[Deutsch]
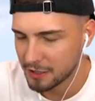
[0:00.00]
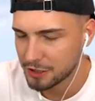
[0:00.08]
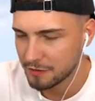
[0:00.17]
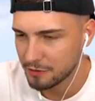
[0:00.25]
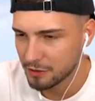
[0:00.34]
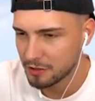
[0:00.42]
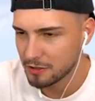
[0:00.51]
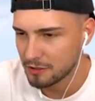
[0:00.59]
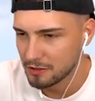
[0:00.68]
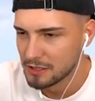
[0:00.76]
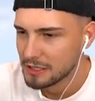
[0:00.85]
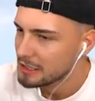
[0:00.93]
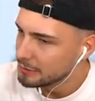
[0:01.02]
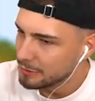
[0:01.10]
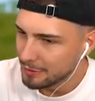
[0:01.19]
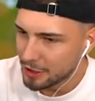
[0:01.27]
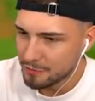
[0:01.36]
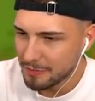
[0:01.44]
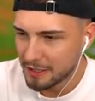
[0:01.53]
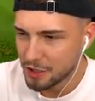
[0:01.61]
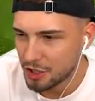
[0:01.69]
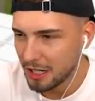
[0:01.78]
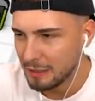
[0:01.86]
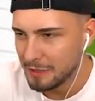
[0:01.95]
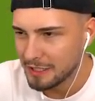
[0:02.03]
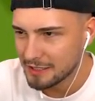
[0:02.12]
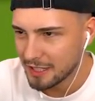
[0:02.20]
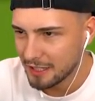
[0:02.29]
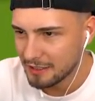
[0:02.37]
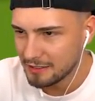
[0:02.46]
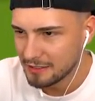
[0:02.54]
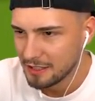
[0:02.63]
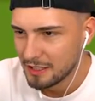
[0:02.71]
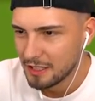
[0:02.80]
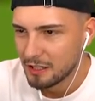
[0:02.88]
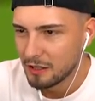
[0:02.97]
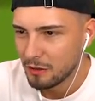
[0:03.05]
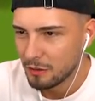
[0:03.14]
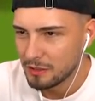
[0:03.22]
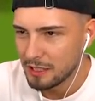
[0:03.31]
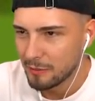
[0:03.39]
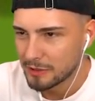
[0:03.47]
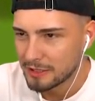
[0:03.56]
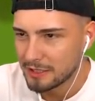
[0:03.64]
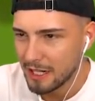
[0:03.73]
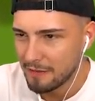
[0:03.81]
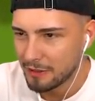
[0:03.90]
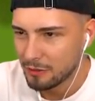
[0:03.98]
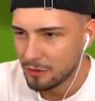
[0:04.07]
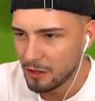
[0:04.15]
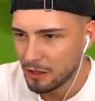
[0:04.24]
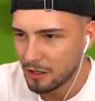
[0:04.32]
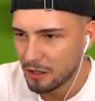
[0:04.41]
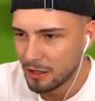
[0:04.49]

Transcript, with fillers: schaffen könnte. Ich bin mal gespannt. Schleimi ist dran. Und er muss jetzt hier einfach nur noch